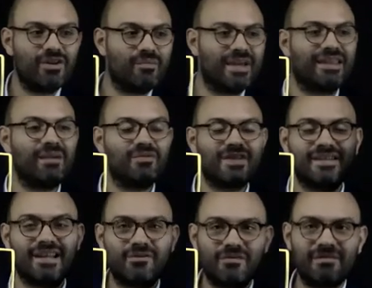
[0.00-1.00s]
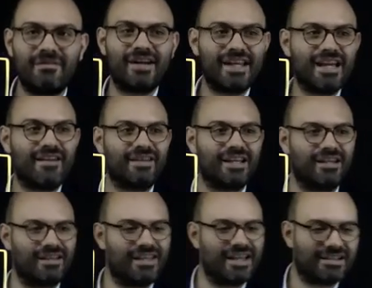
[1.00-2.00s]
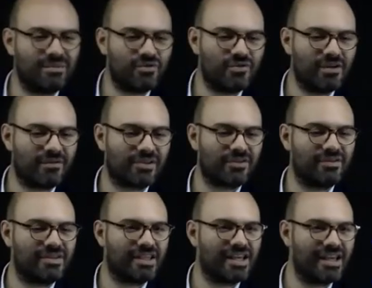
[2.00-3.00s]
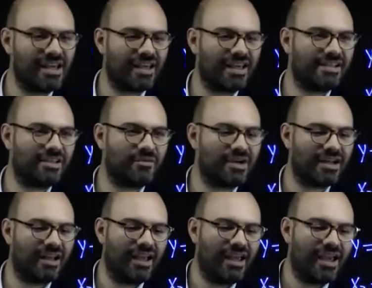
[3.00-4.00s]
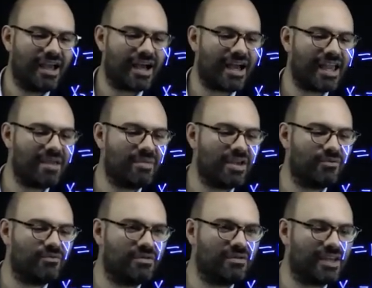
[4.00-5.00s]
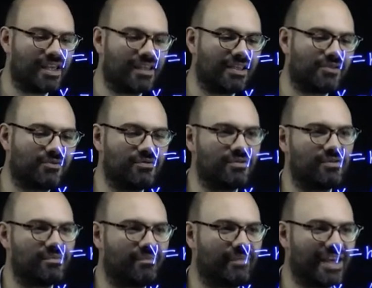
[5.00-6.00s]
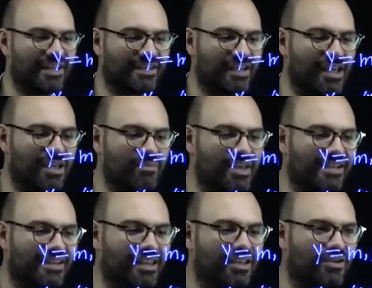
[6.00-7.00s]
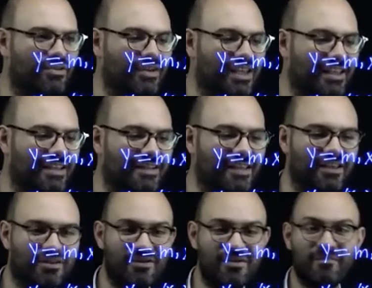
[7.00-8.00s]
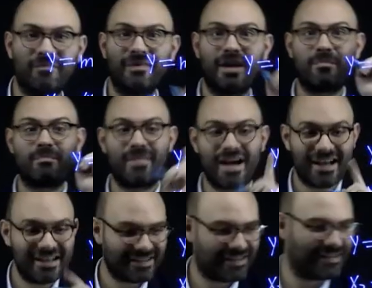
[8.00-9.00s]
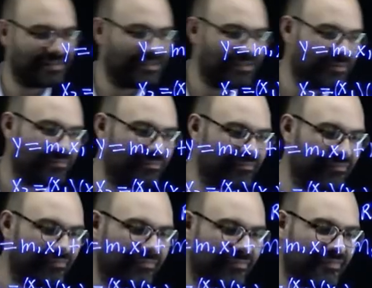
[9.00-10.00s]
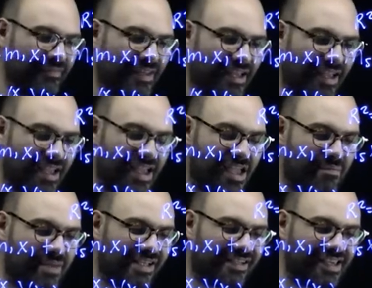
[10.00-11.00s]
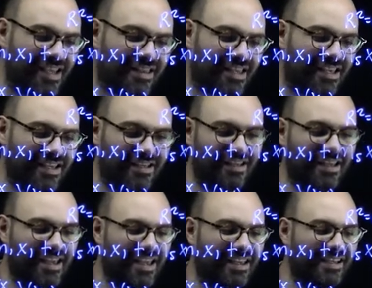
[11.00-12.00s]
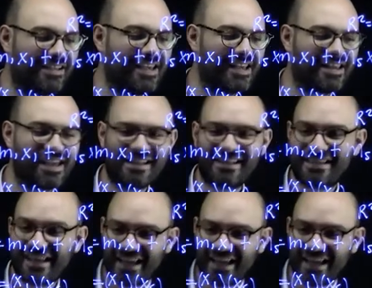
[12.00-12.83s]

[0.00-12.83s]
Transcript: metemos esta nueva variable y hacemos una ecuación y es igual a m1x1 más m5x5 más m7x7, es decir,